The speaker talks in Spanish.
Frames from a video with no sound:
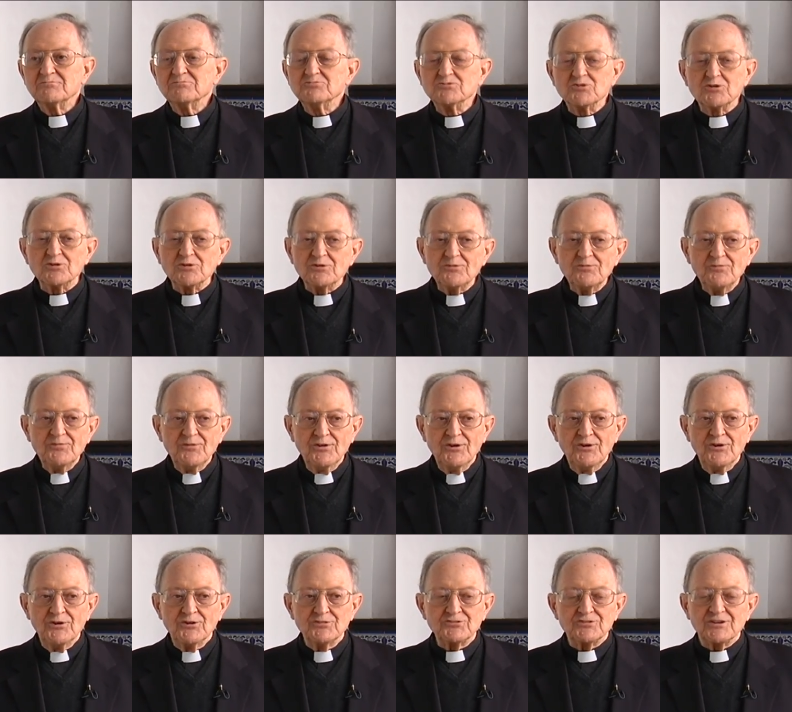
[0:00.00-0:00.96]
No,
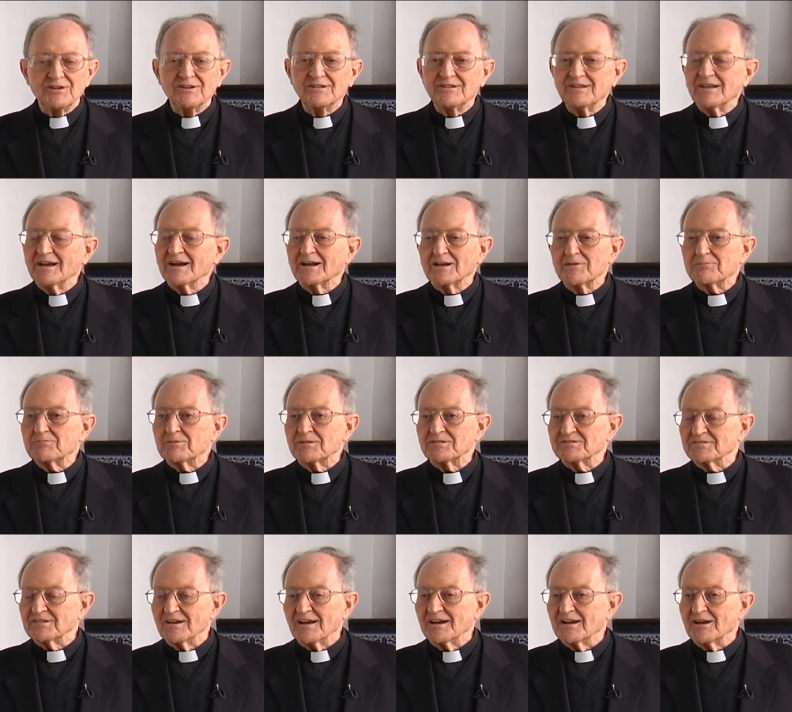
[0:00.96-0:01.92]
sentían
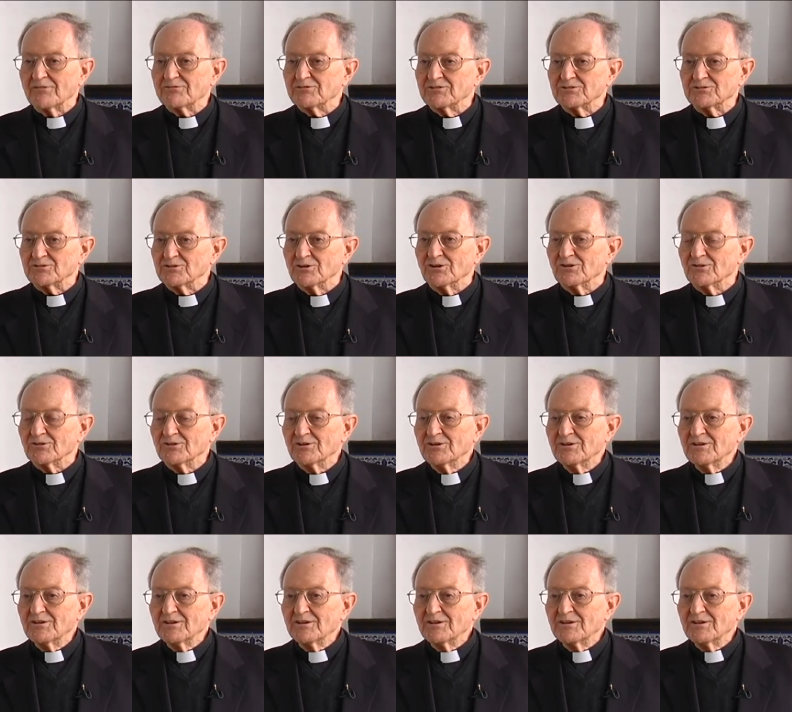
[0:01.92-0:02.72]
especial afición